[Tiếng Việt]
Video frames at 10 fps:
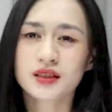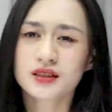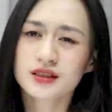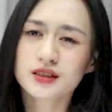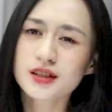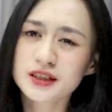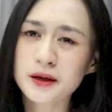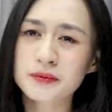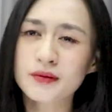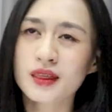Tưởng tượng
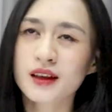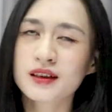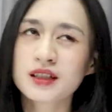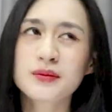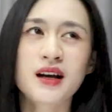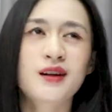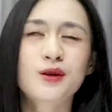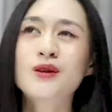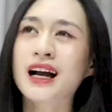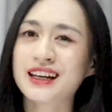xem, khi mà
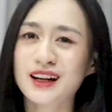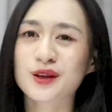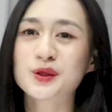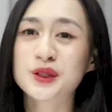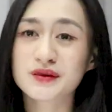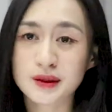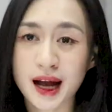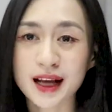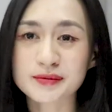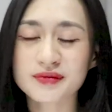cô gái đang nói chuyện với bạn,